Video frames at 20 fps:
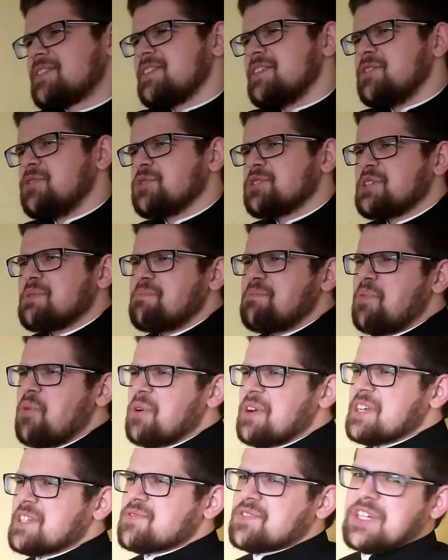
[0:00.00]
Tylko, że
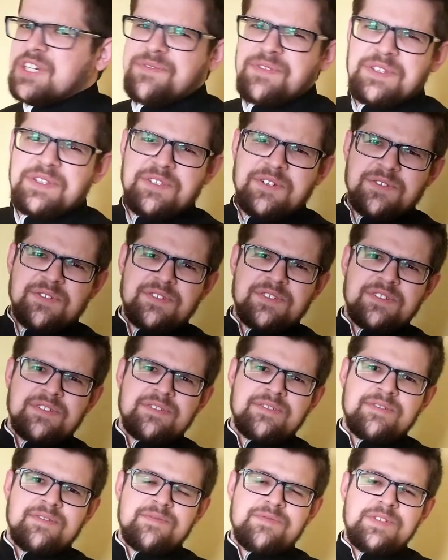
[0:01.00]
Bóg jest wszechwiedzący,
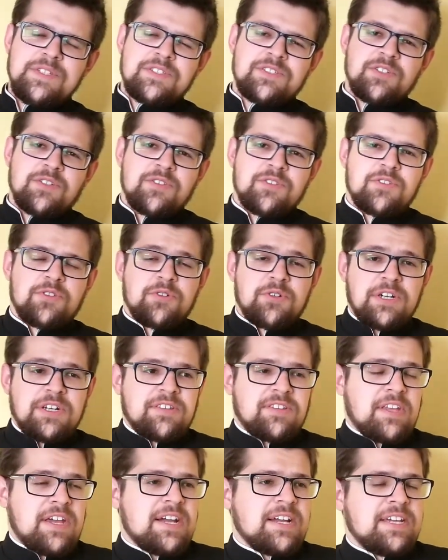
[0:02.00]
więc to trochę
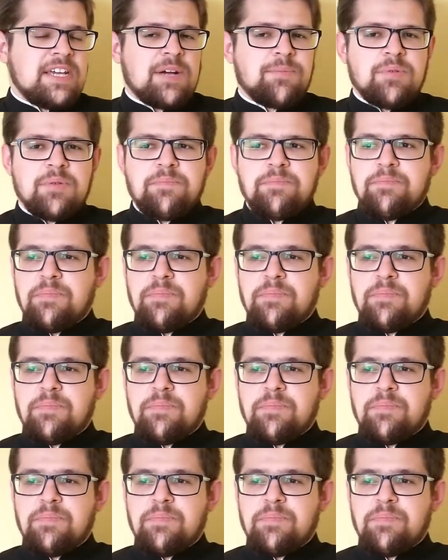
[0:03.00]
tak, jakby